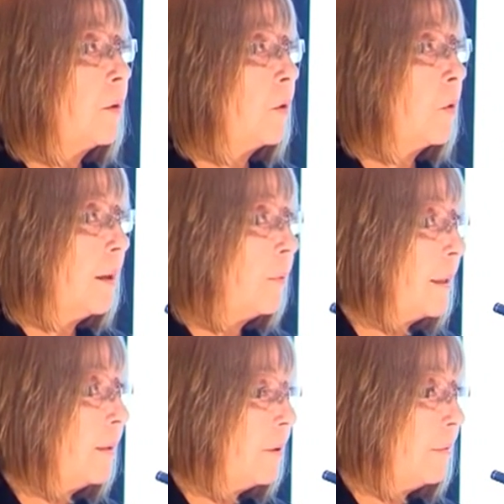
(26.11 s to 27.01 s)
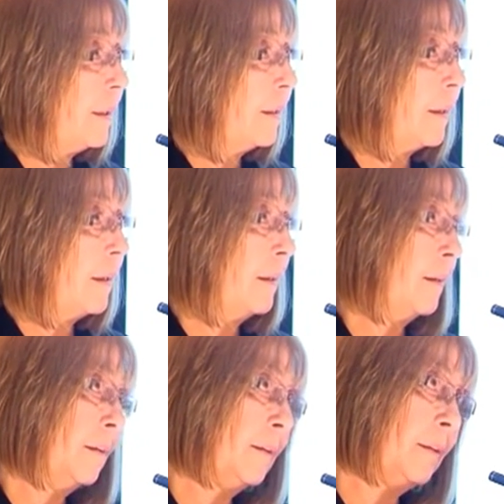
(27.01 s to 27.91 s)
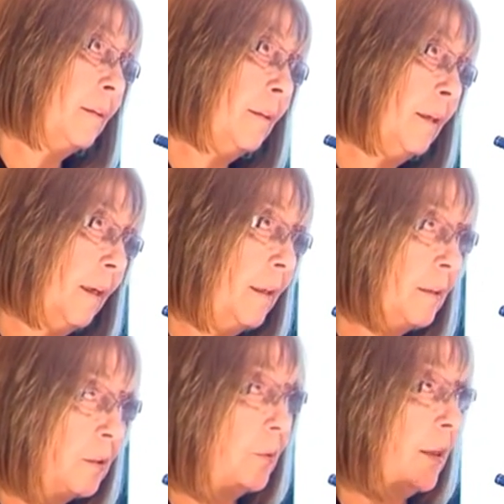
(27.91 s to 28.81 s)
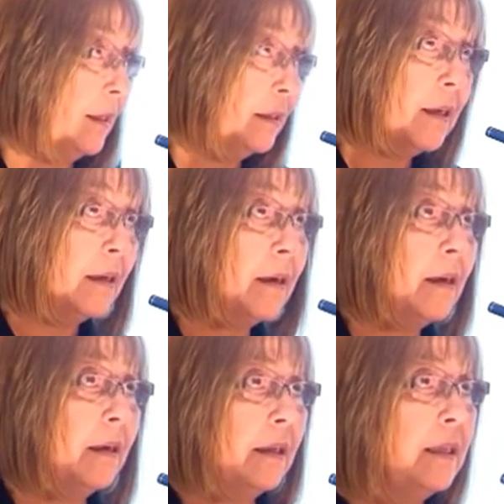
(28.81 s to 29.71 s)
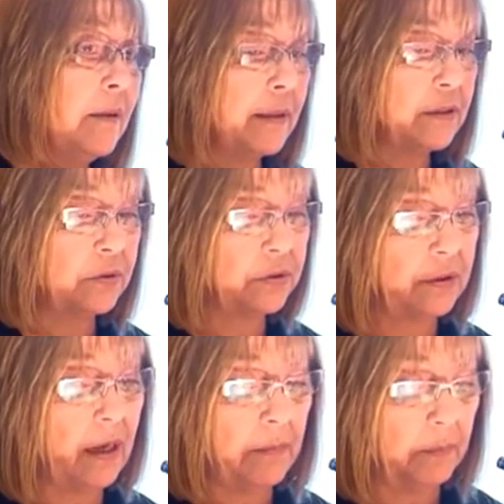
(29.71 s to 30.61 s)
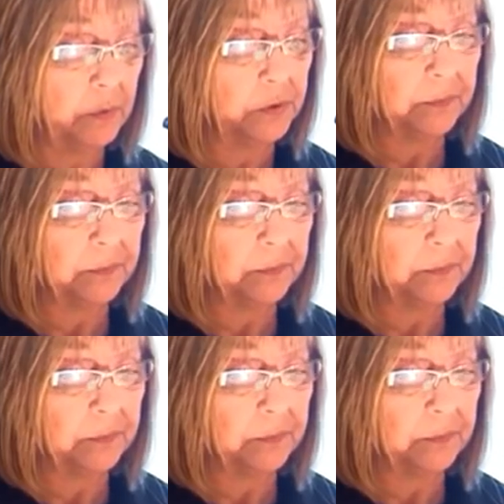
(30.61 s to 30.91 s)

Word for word: colaborando al bienestar de la gente sobre la Tierra en diversos campos.